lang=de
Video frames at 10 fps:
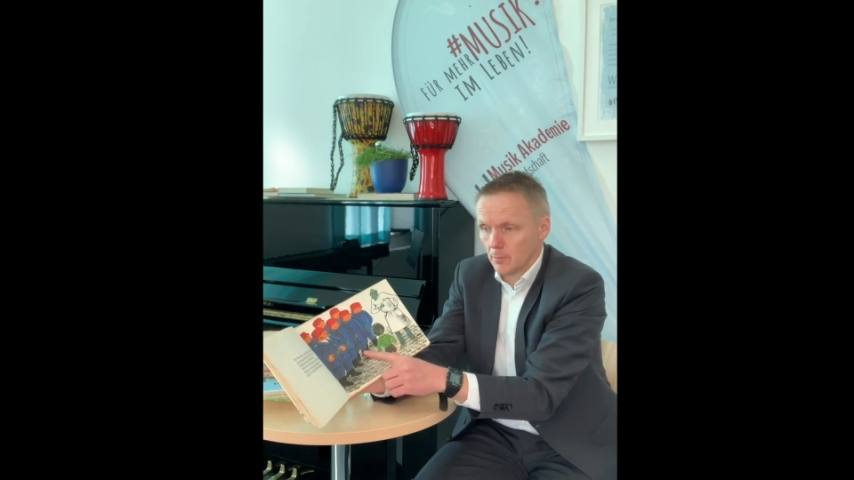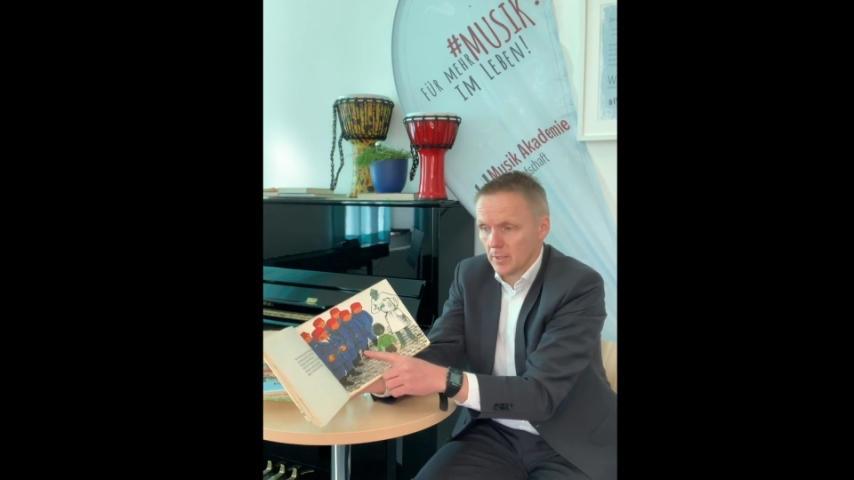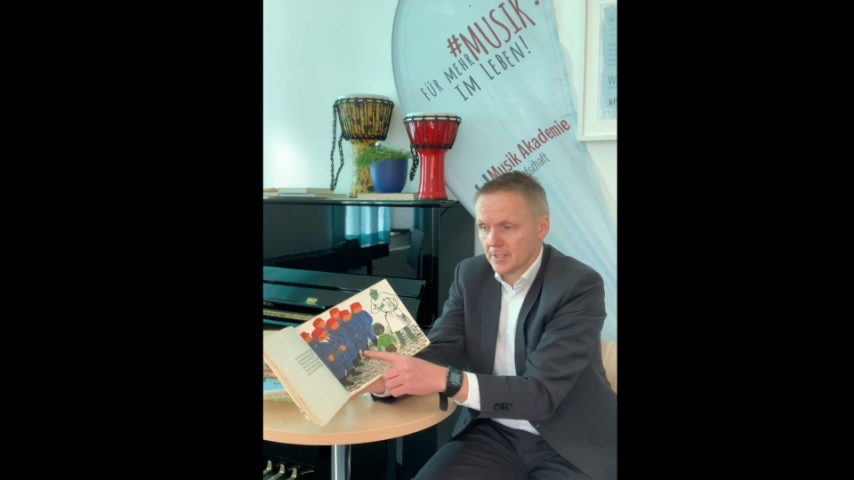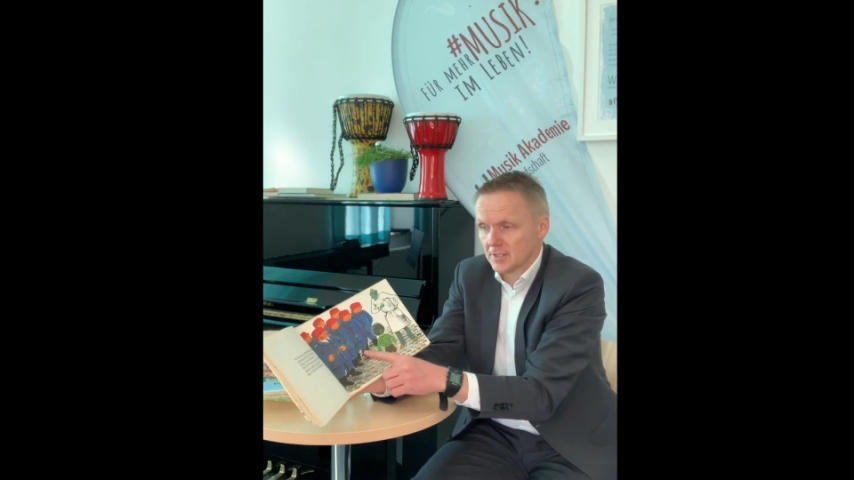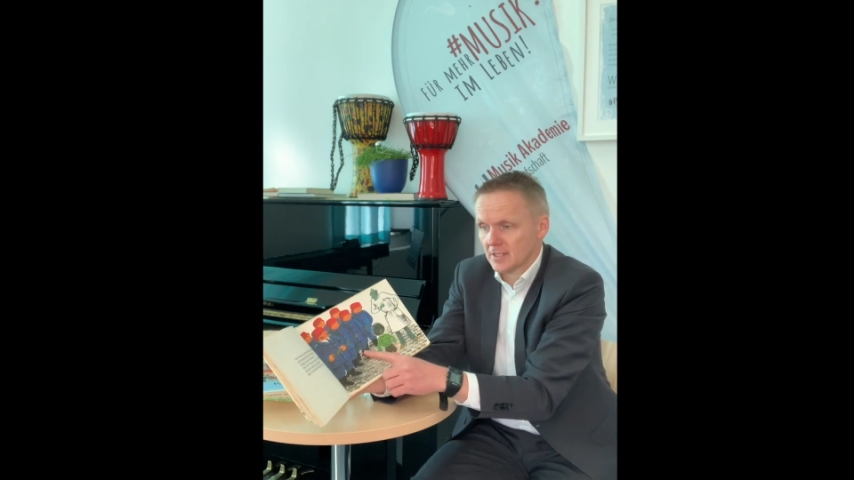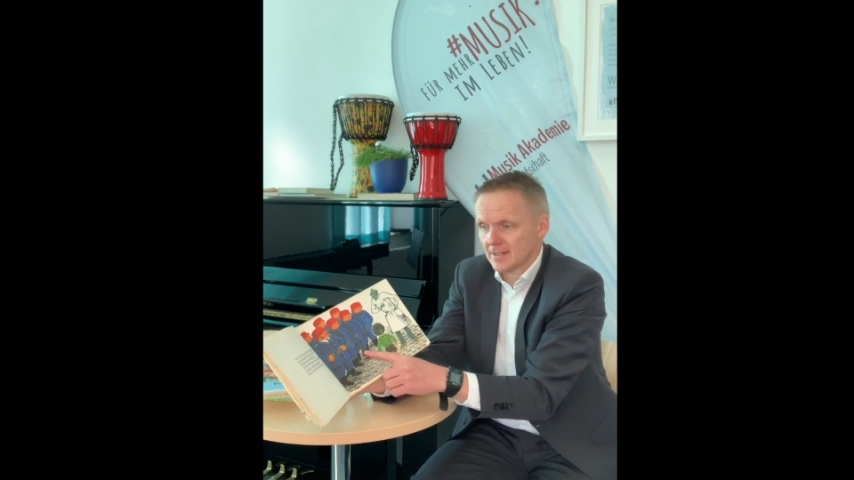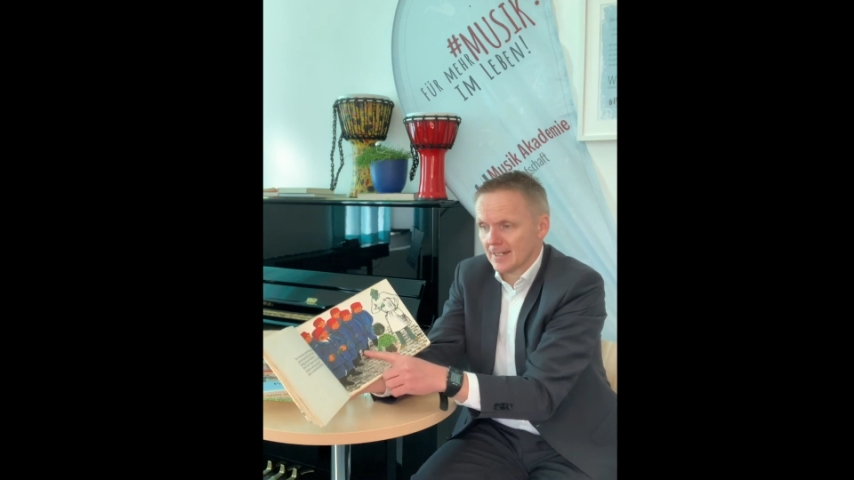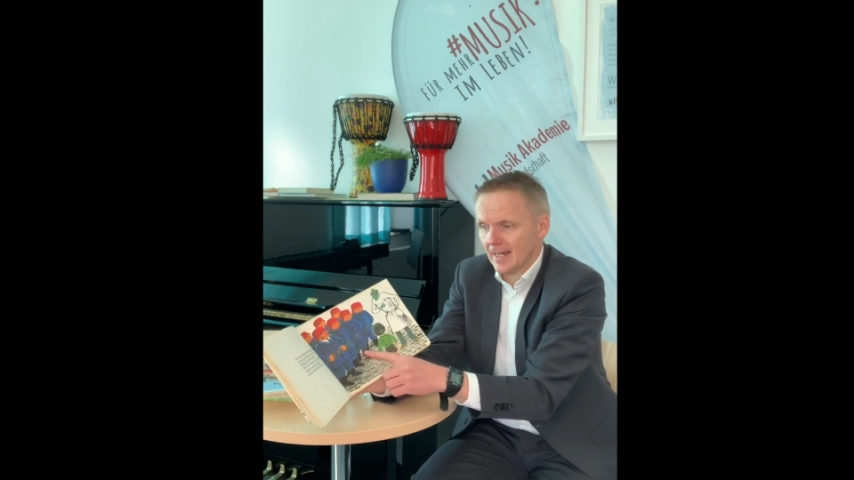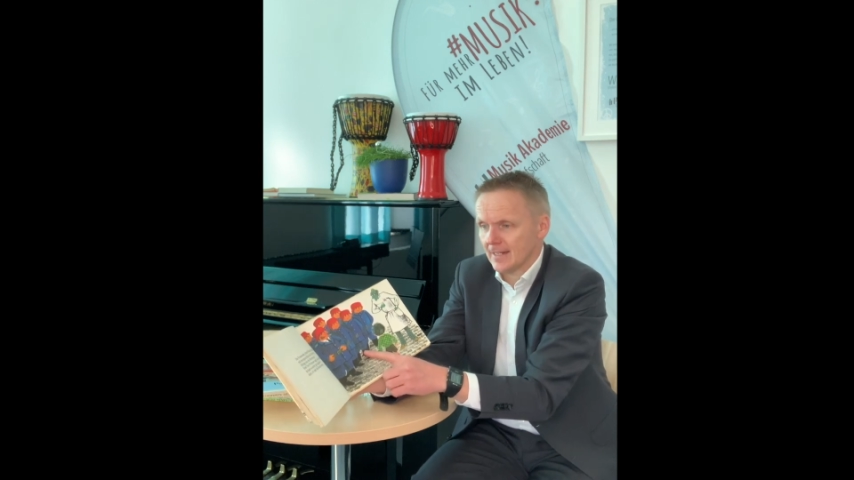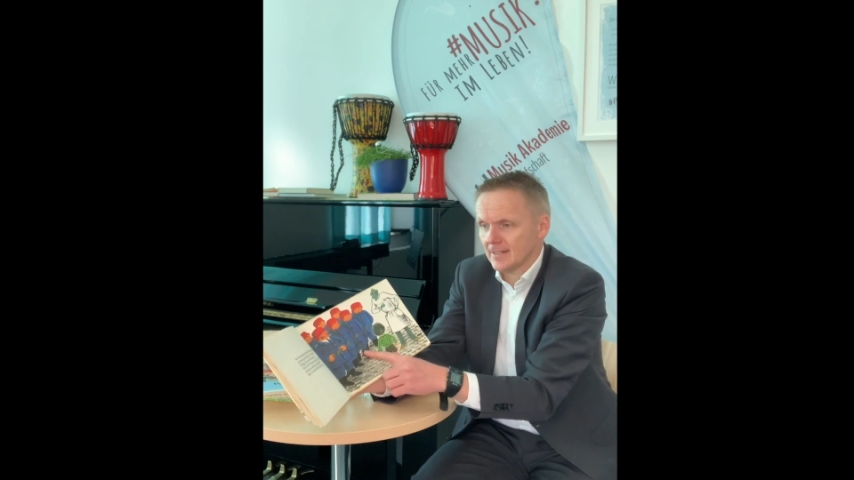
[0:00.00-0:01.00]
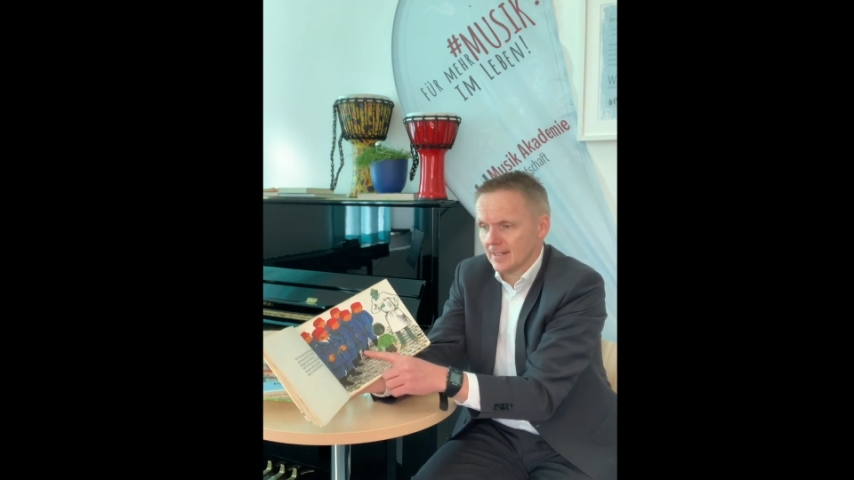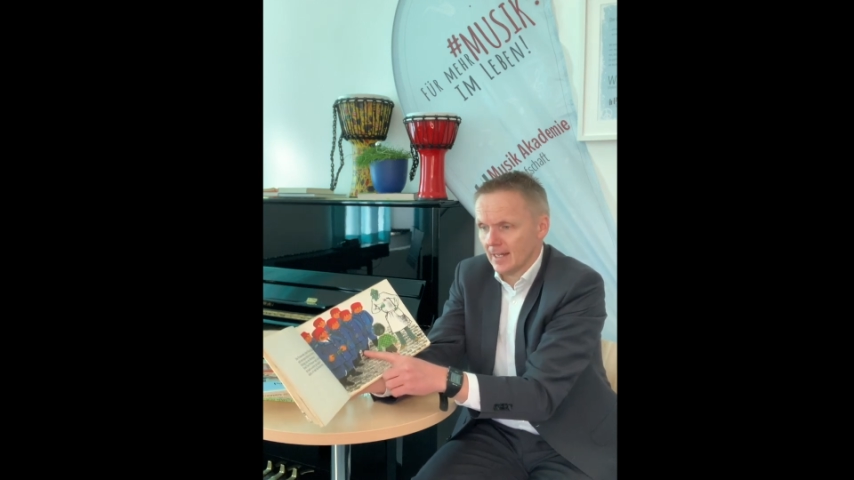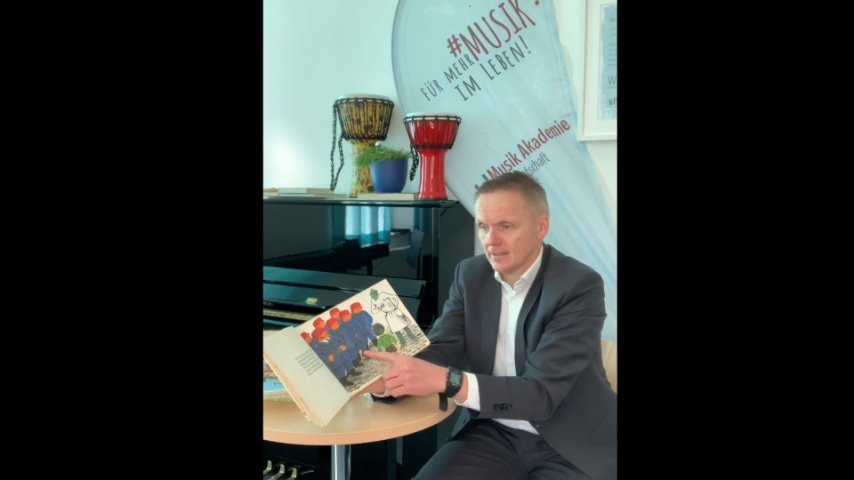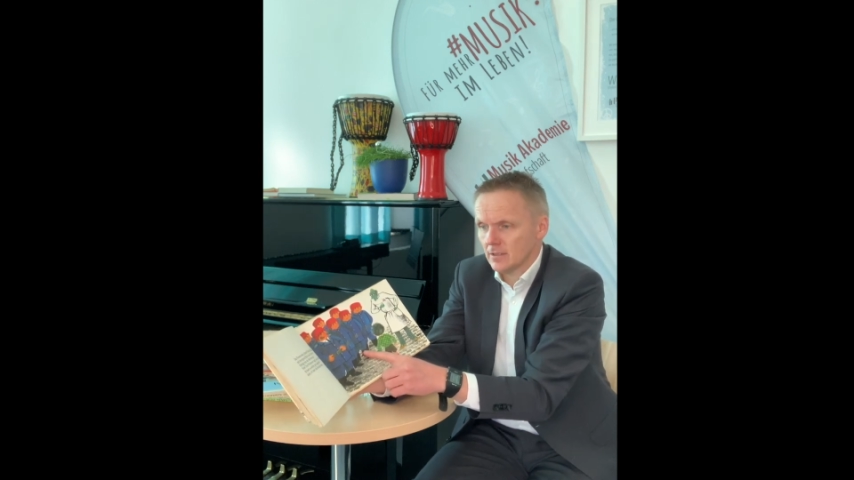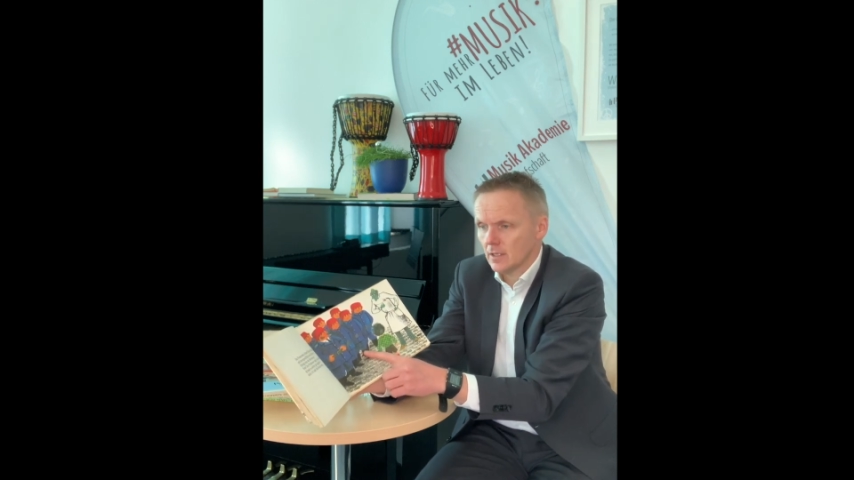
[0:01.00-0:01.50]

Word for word: Blick den Kleinen an.